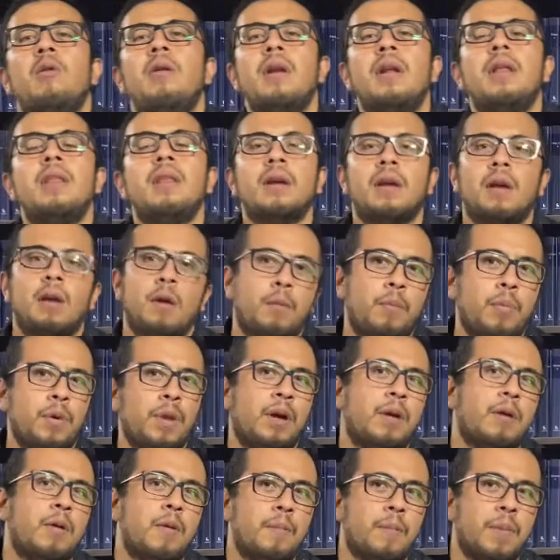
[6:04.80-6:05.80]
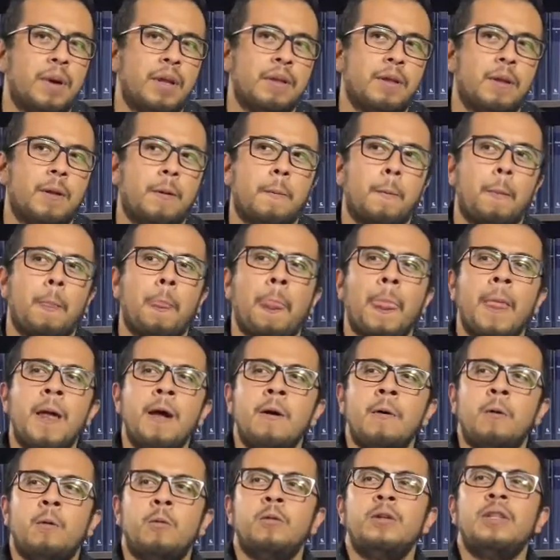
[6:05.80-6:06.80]
hay nadie que lo pueda comprender.
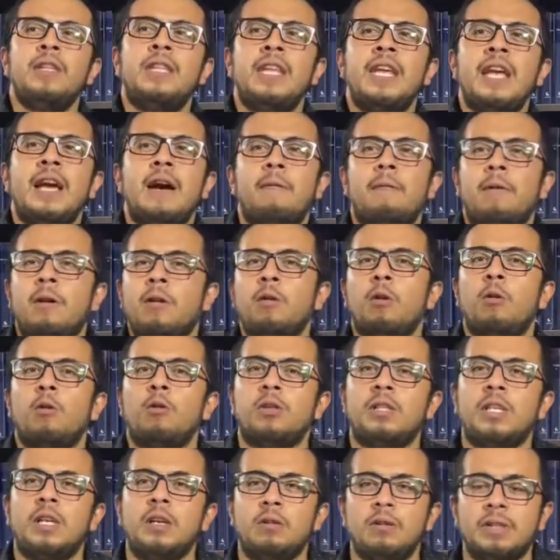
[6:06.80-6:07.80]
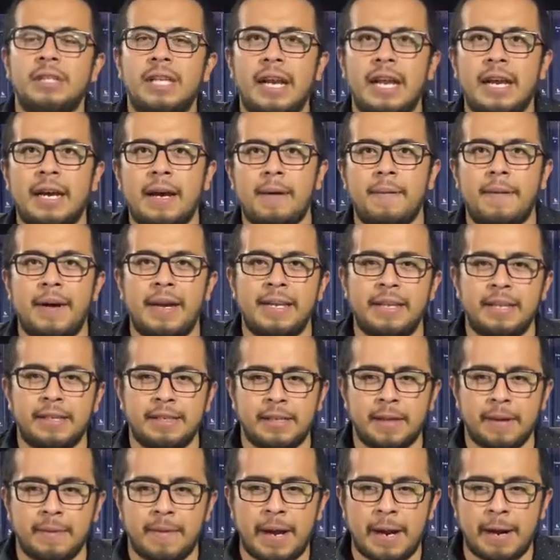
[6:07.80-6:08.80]
Un día cuando los hijos de la cabaña
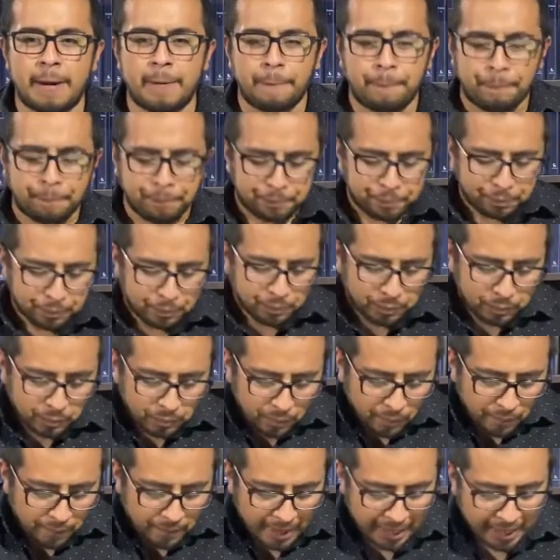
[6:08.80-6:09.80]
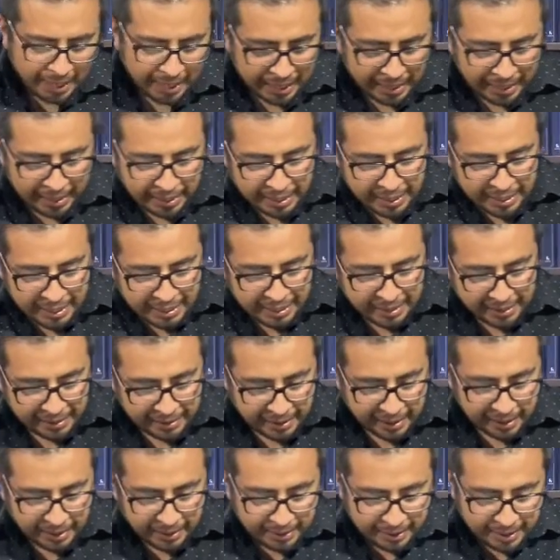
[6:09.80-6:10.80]
se van, él, él
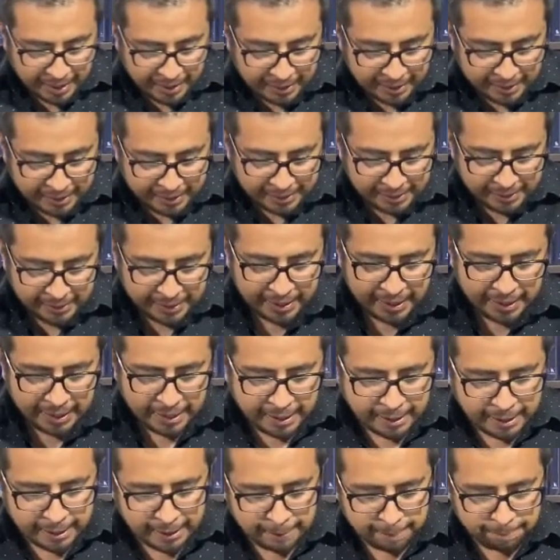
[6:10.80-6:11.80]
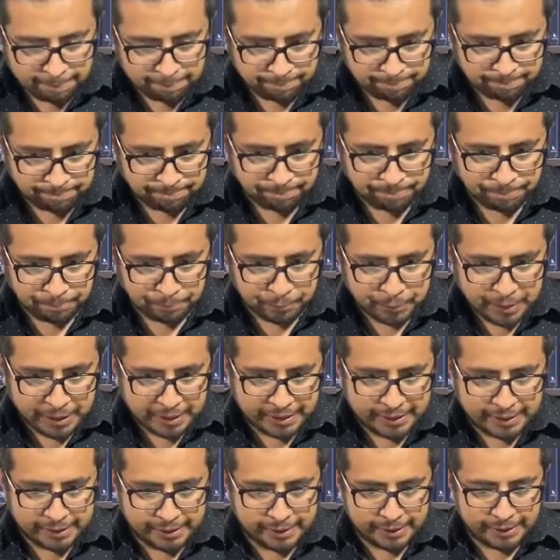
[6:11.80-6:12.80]
intenta este
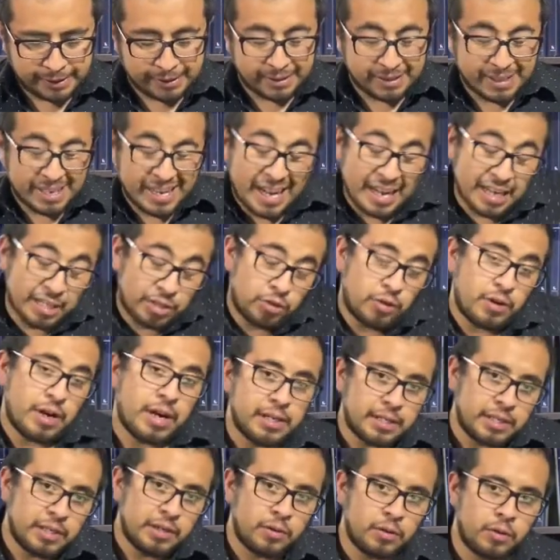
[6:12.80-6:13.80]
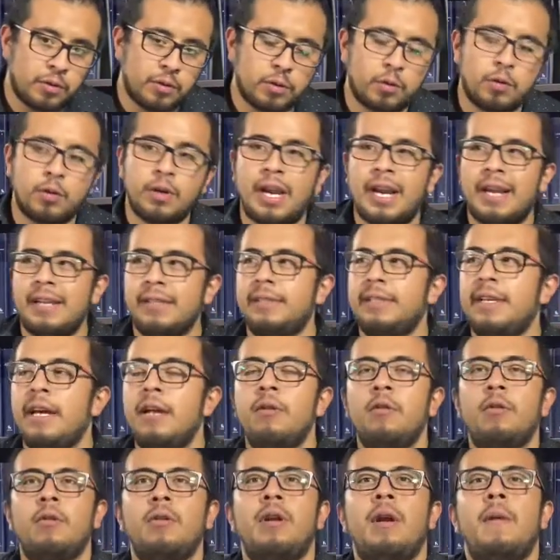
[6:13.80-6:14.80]
pues relacionarse con, el
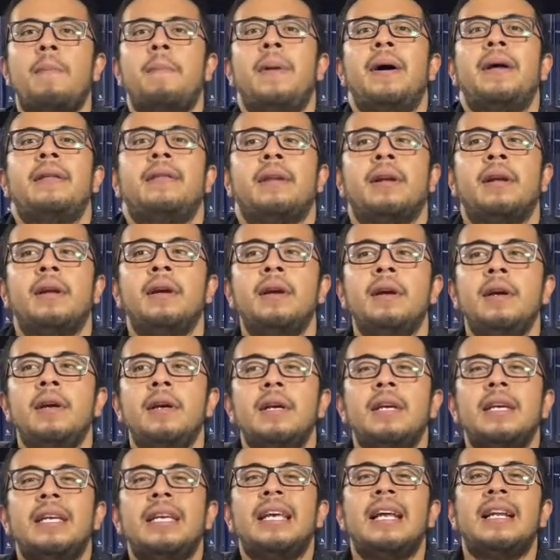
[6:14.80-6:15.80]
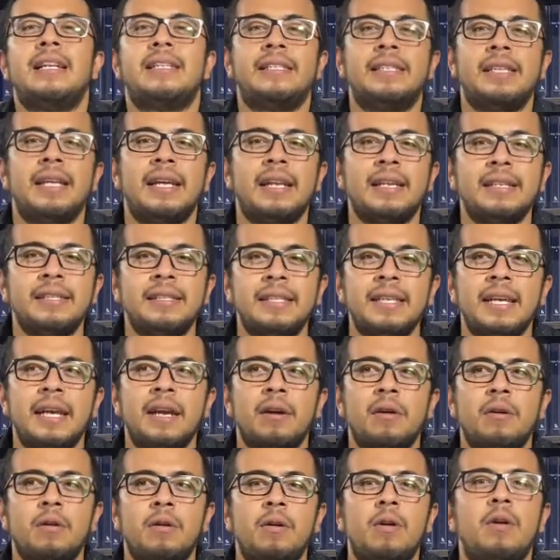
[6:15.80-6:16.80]
anciano, con el padre, y al ser
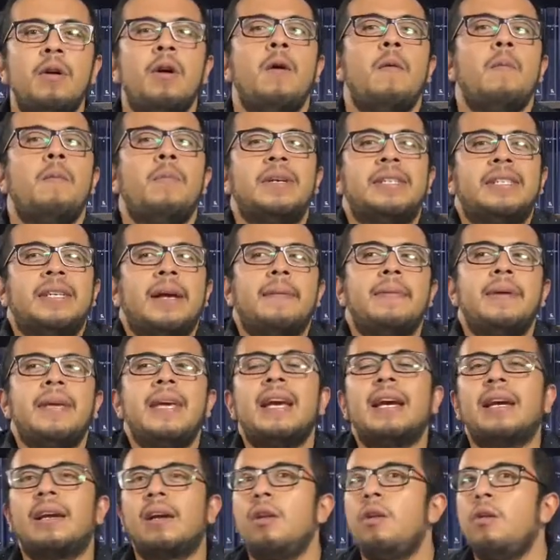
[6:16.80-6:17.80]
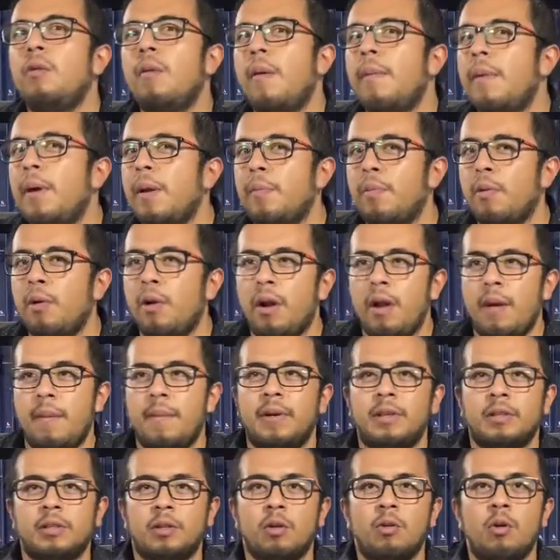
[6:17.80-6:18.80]
ciego, pues sabía que no iba a haber
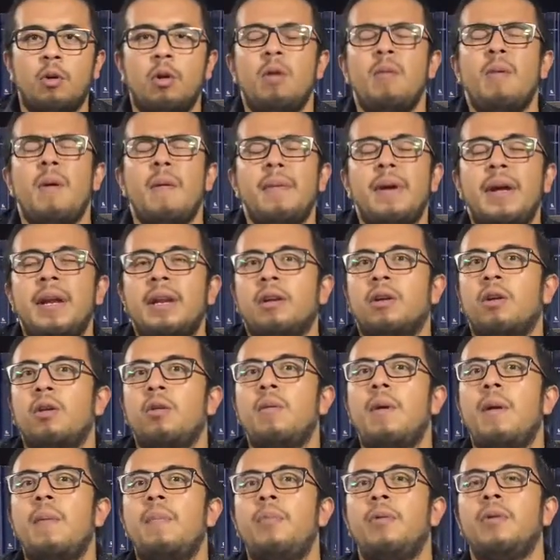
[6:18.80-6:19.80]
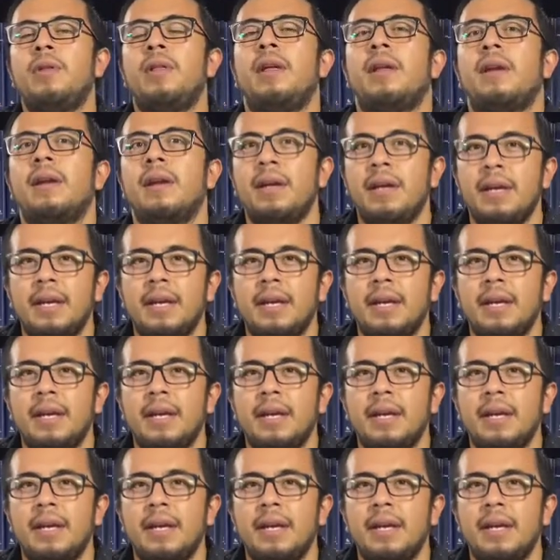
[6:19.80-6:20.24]
problemas, que no lo iba a ver, que no iba a poder